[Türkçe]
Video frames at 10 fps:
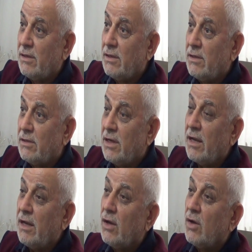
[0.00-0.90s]
Yani
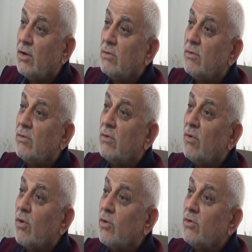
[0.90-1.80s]
onun